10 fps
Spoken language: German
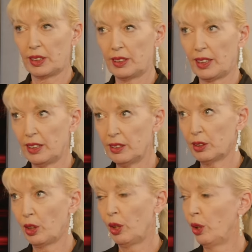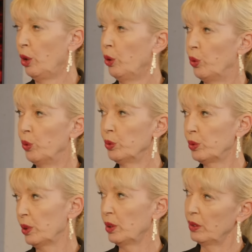getrennt.
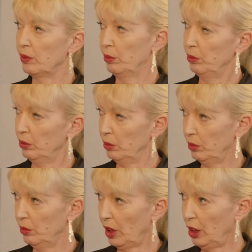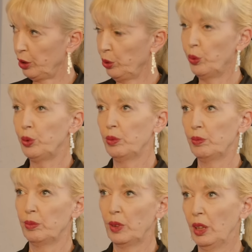Und Religion
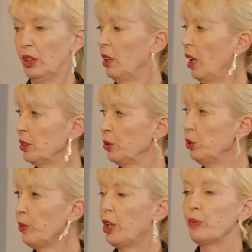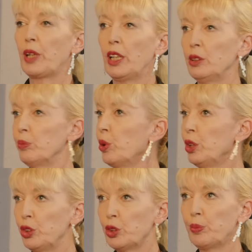hat überhaupt keine
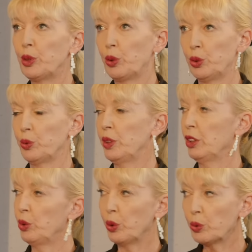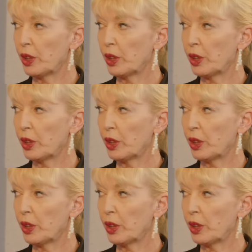politische Bedeutung hier. Die können